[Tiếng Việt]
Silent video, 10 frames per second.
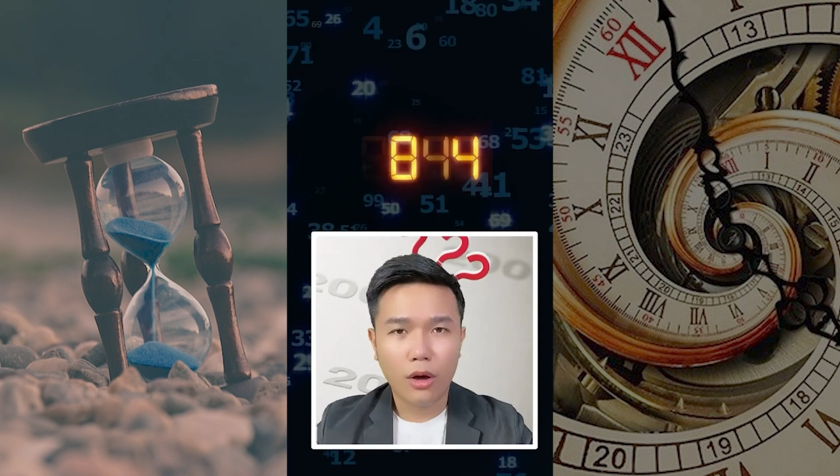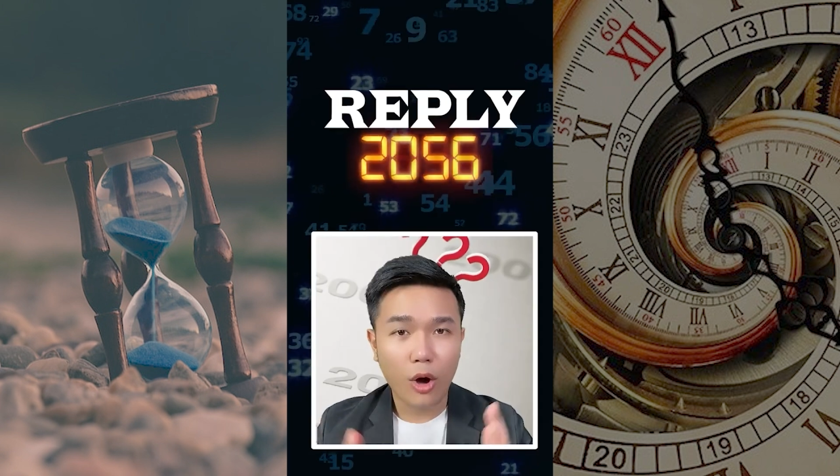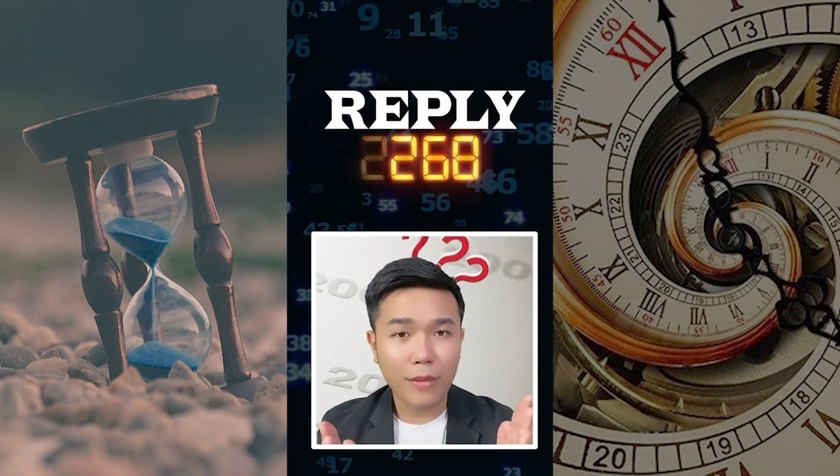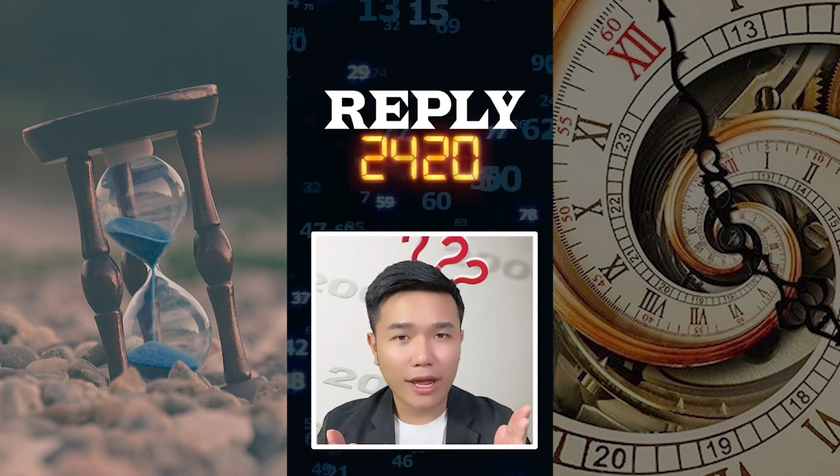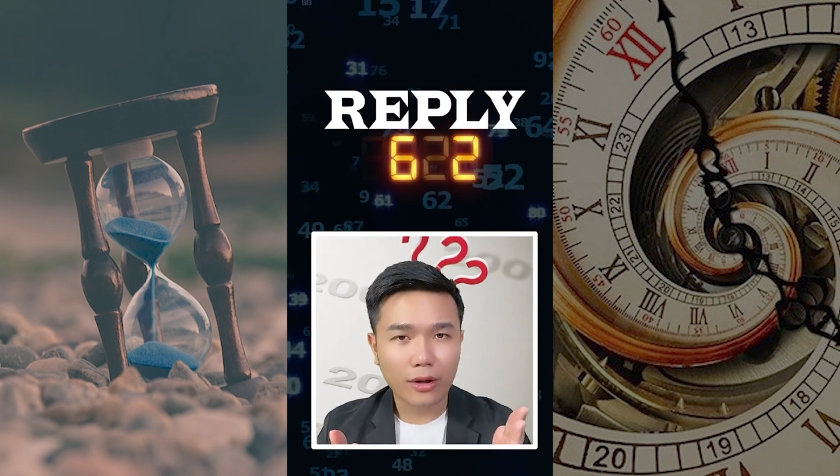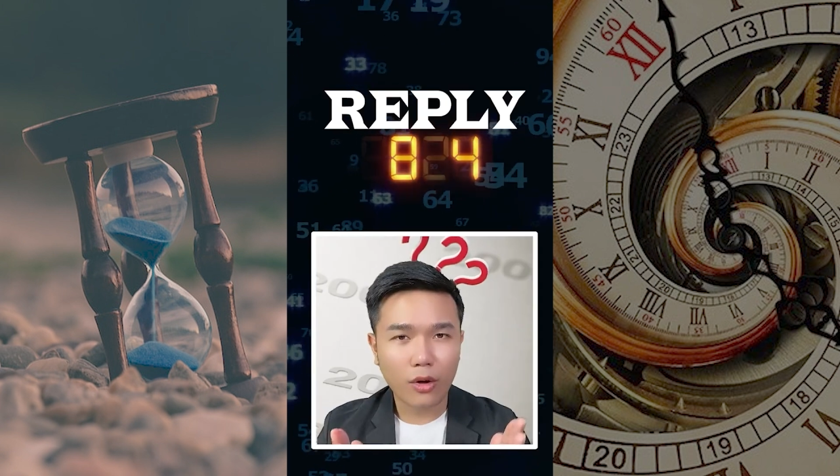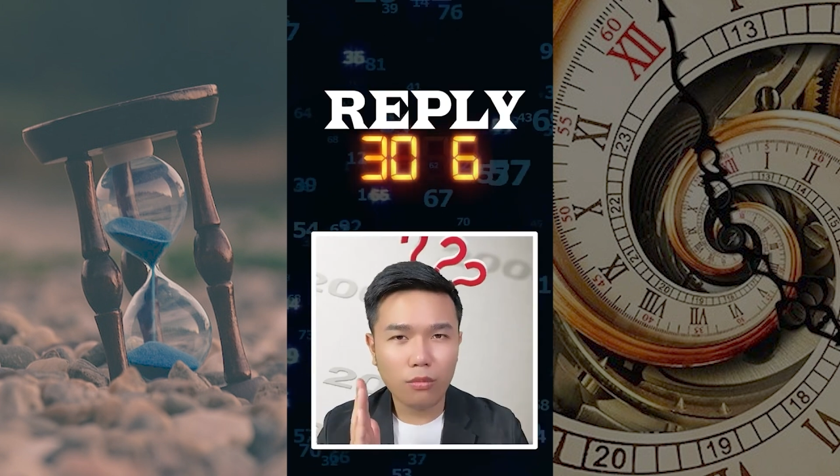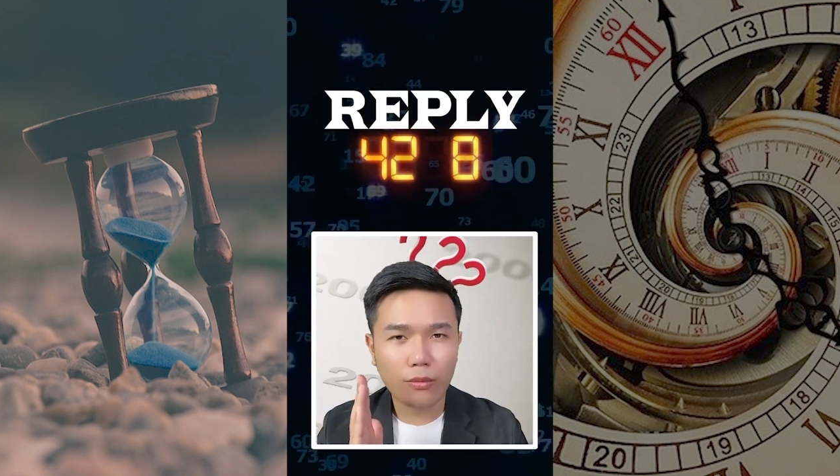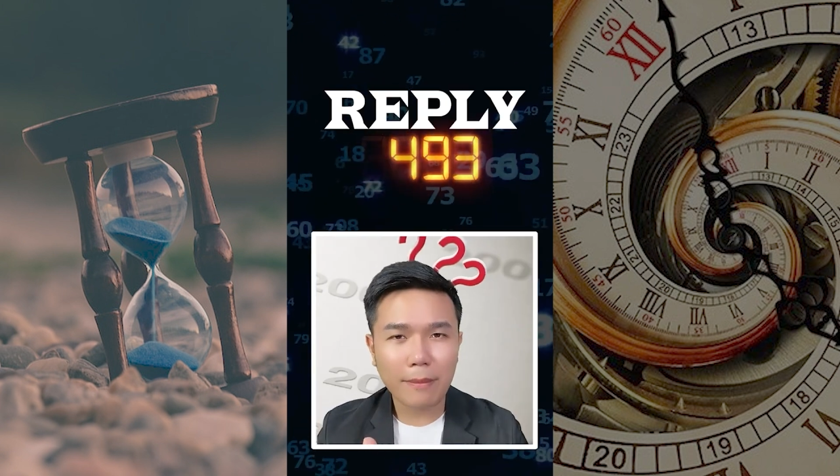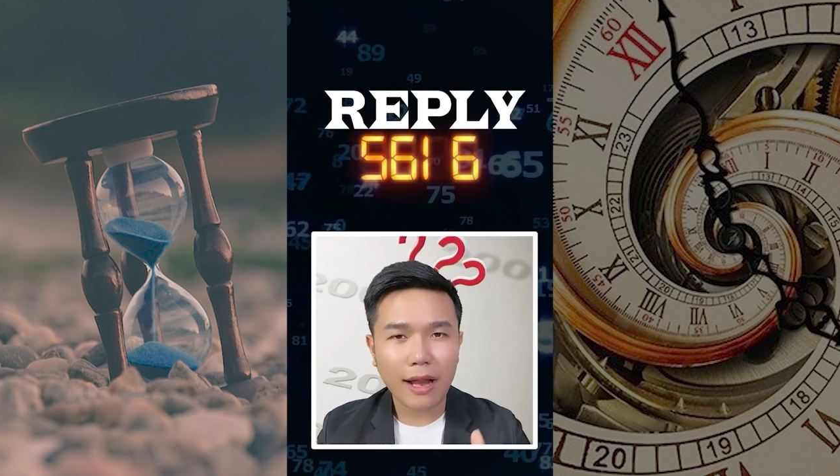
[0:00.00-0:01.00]
Hôm nay cùng
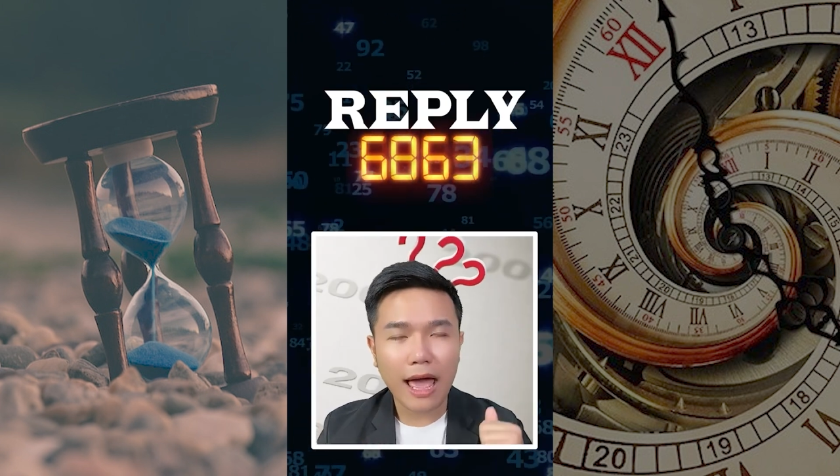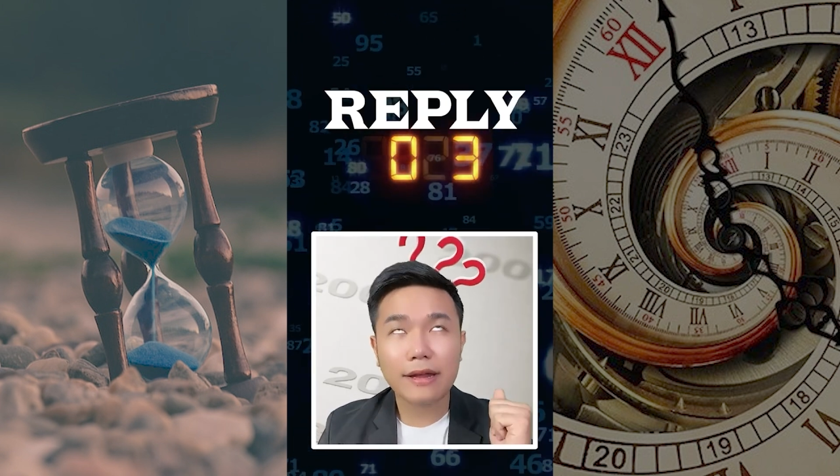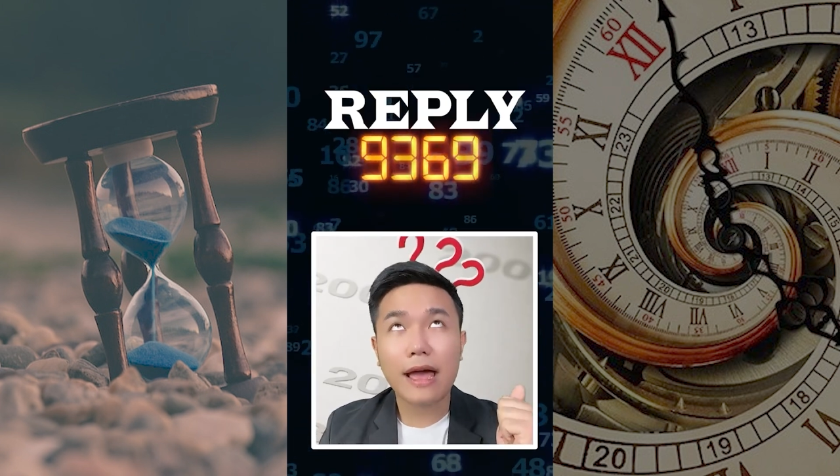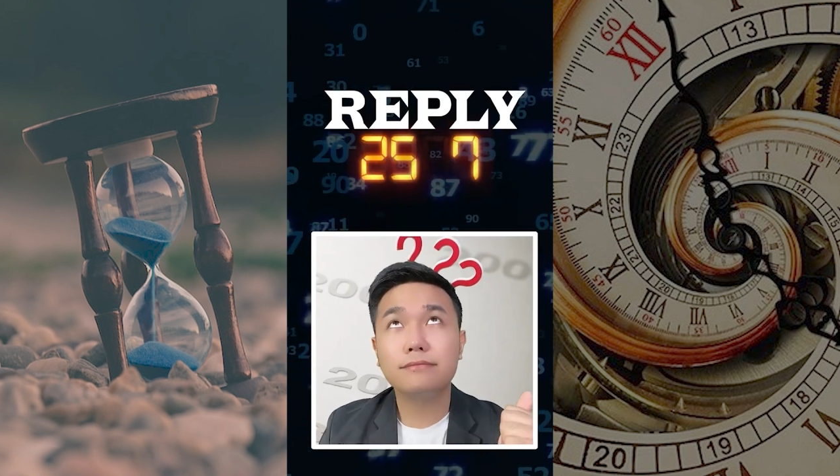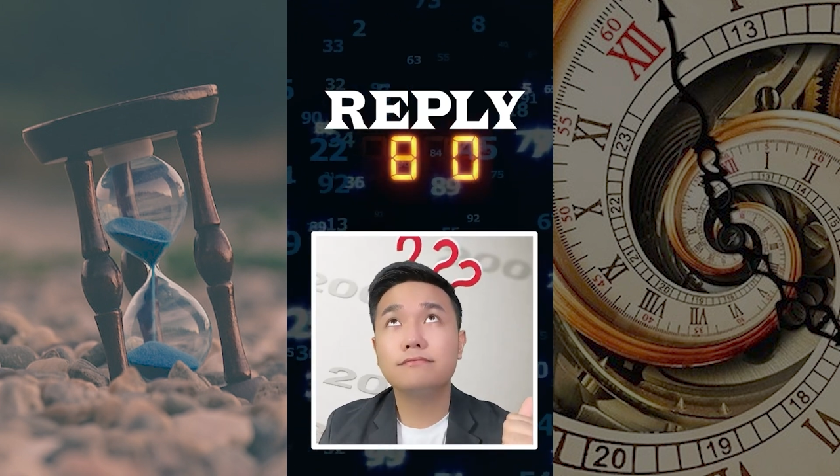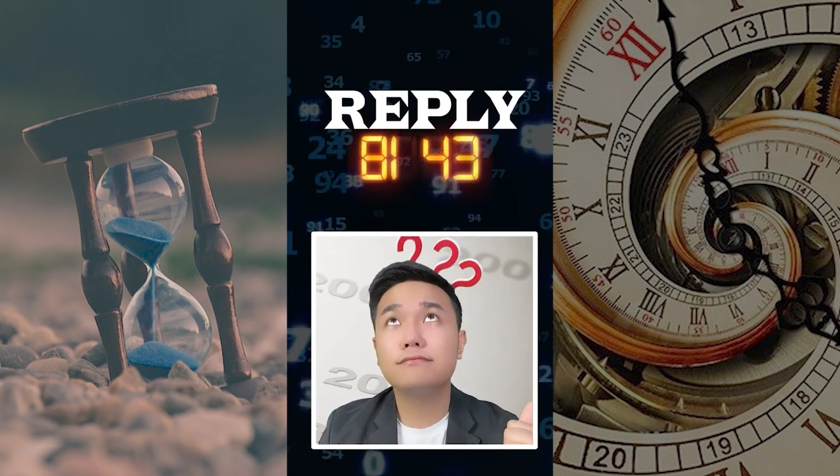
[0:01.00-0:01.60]
Redline năm